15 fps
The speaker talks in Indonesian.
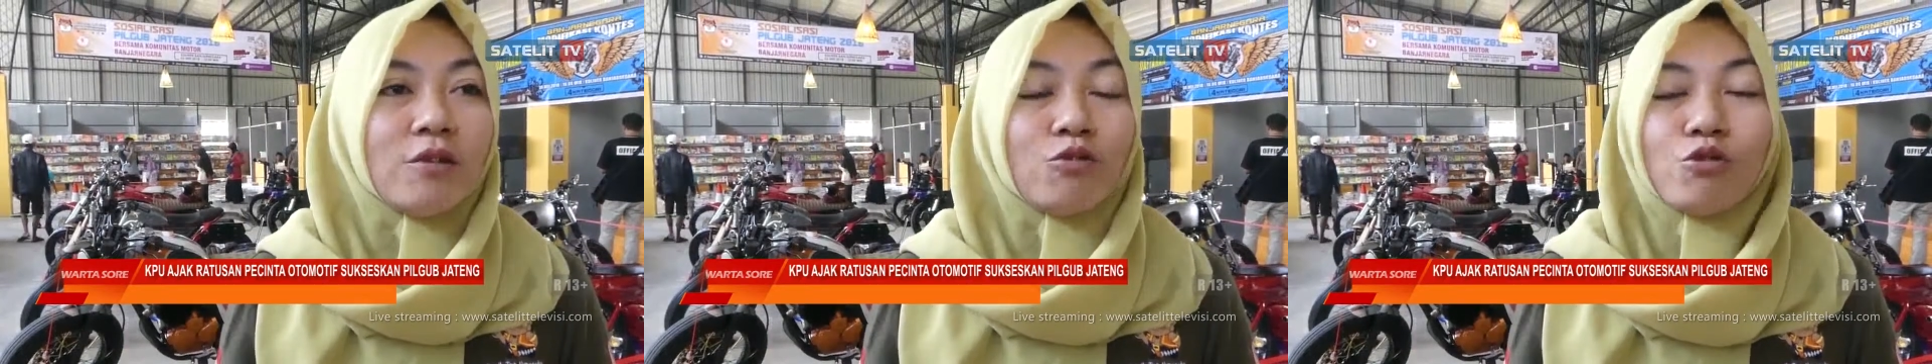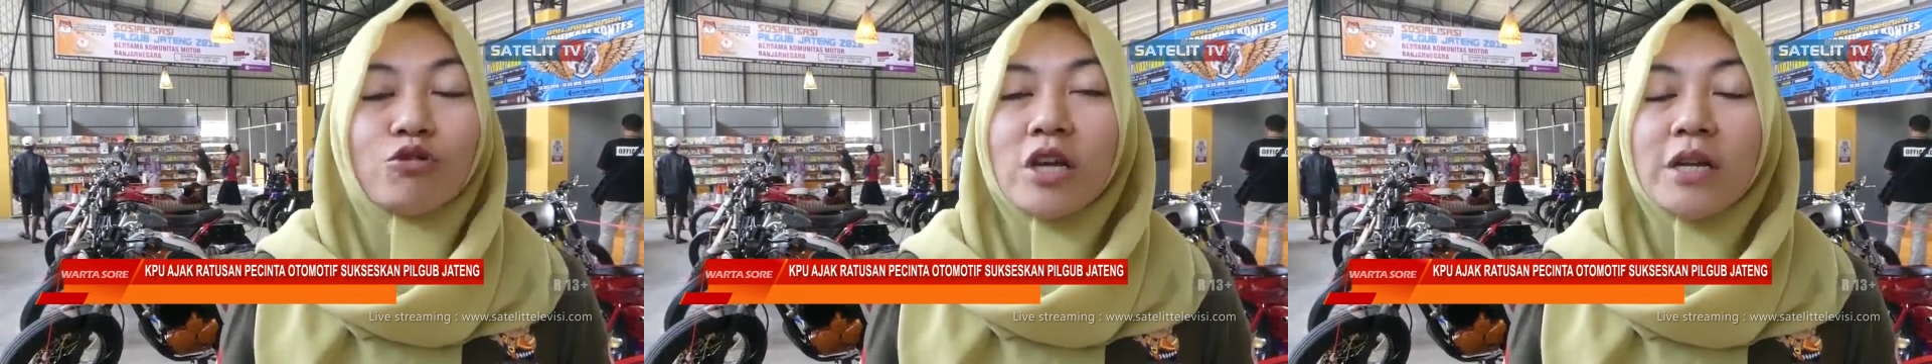
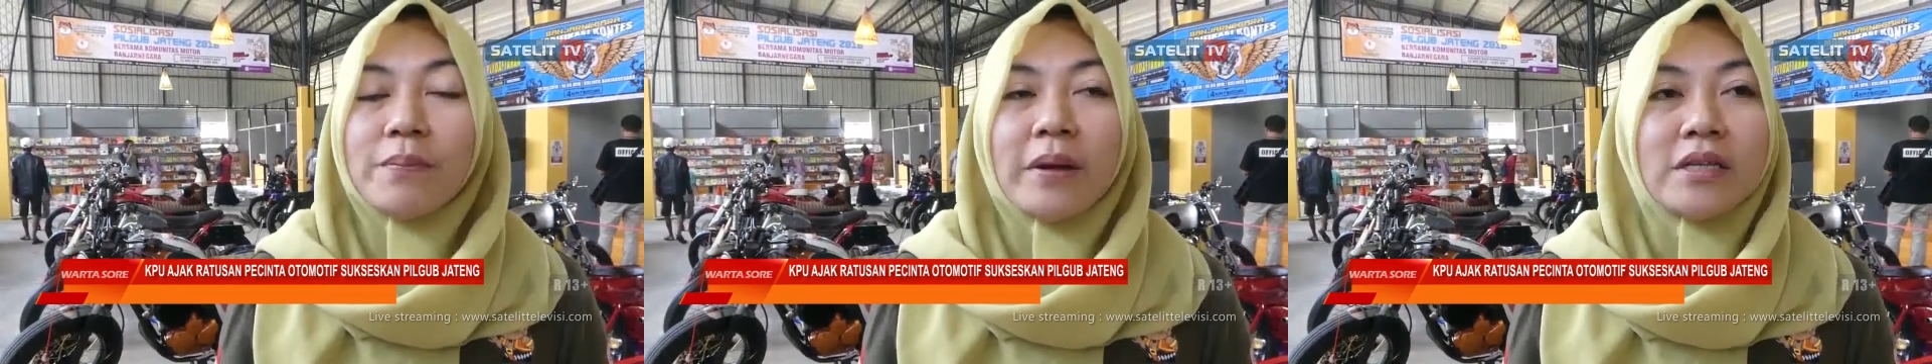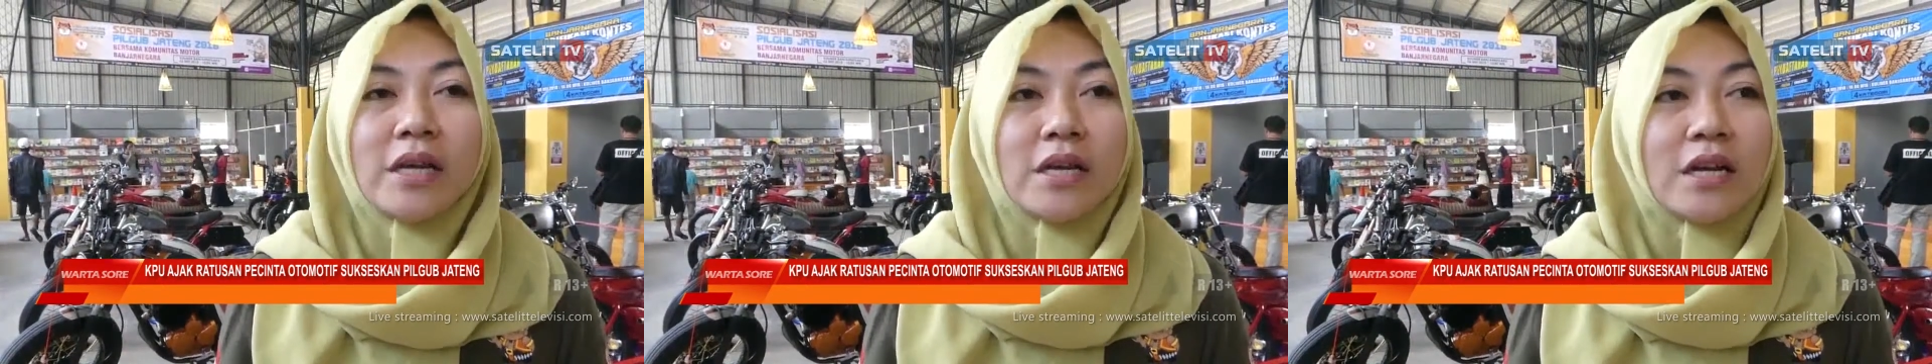khususnya di
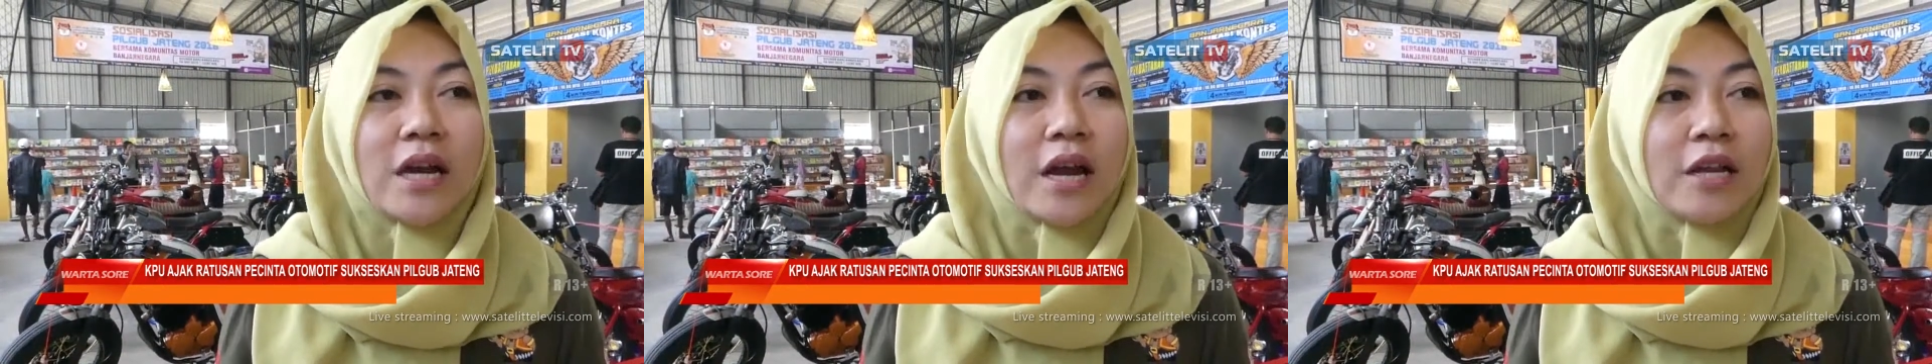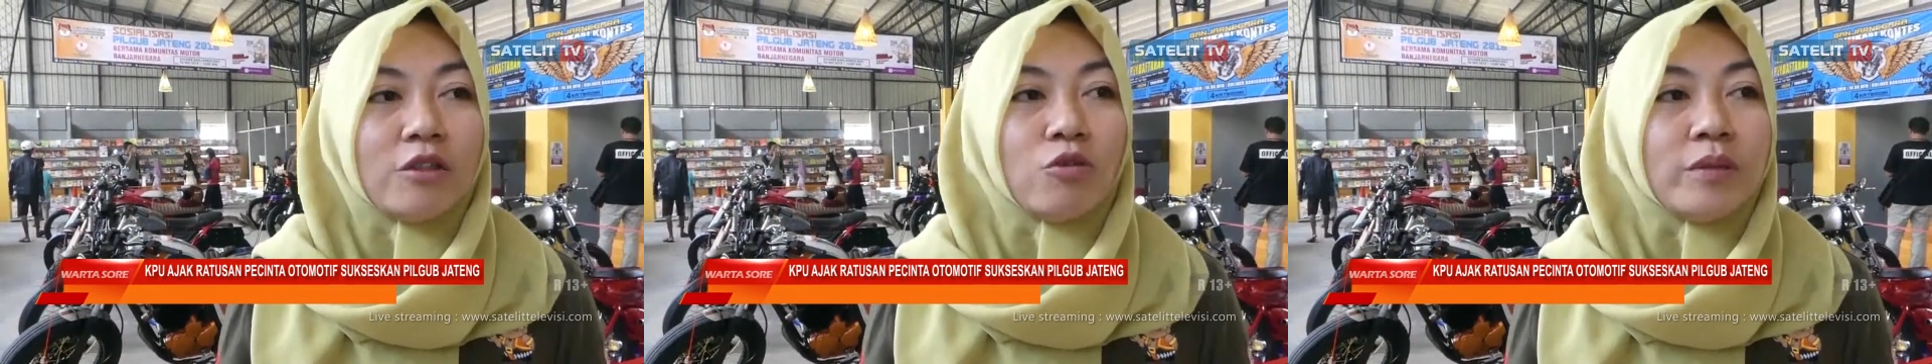
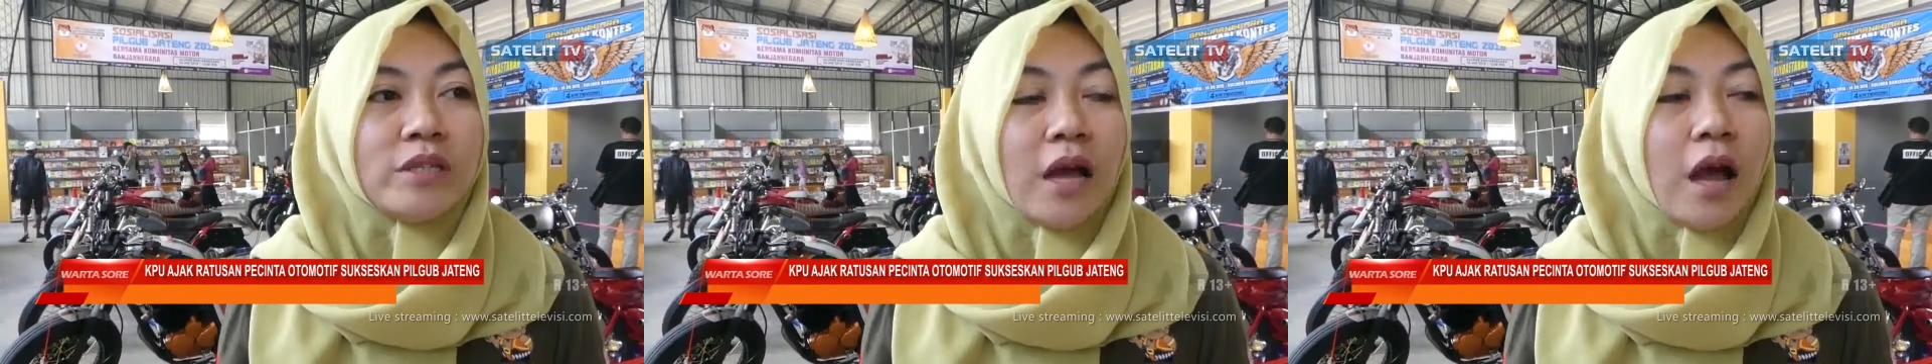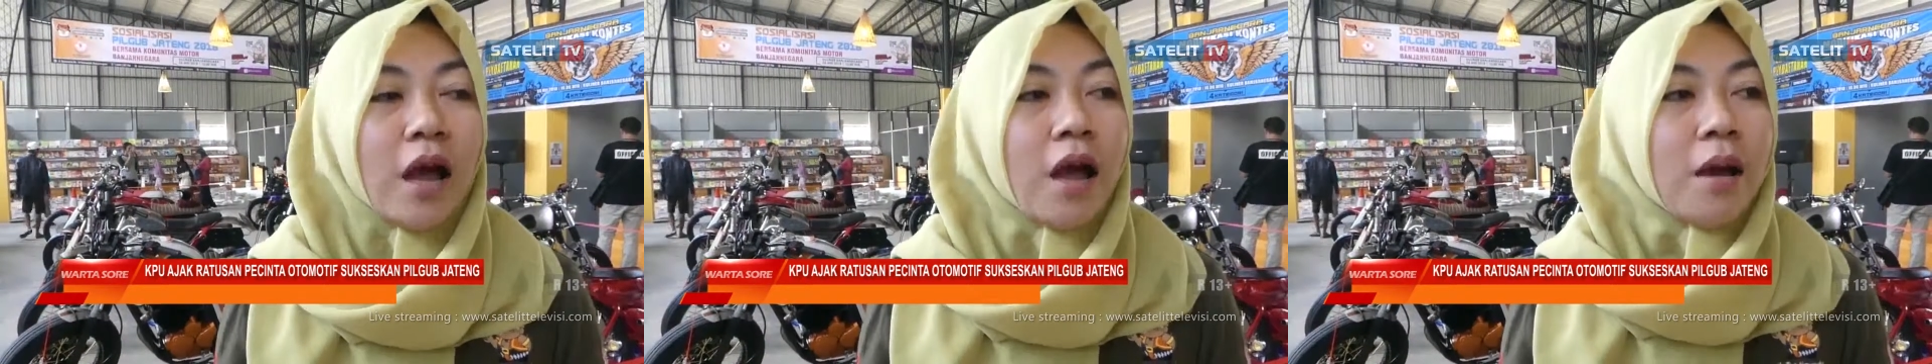Banjarnegara itu
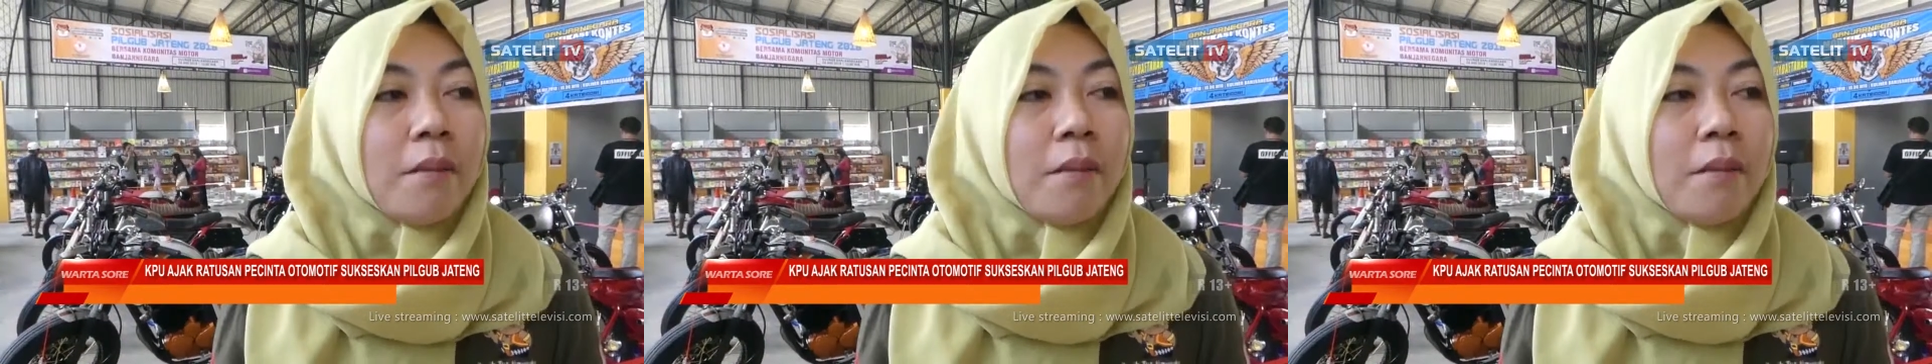bisa